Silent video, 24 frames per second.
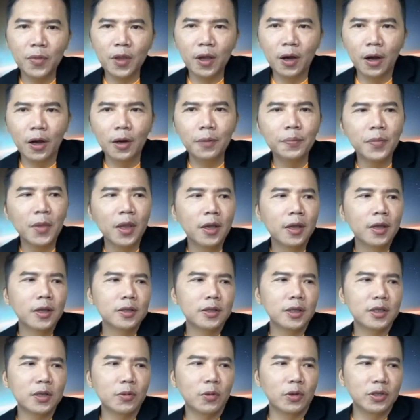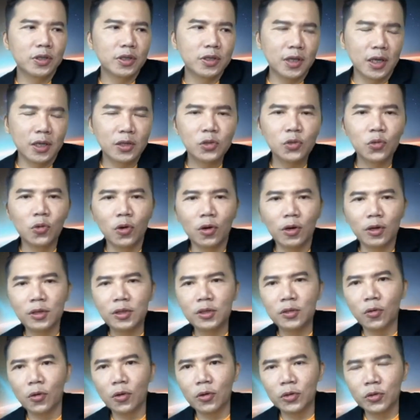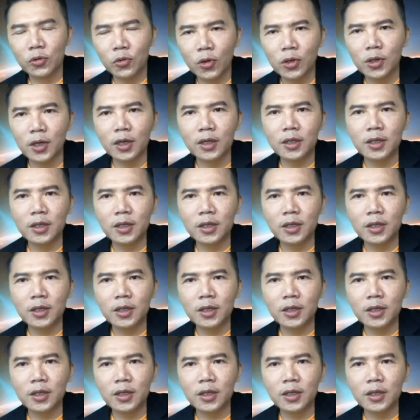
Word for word: 好，这是我之前所所说的，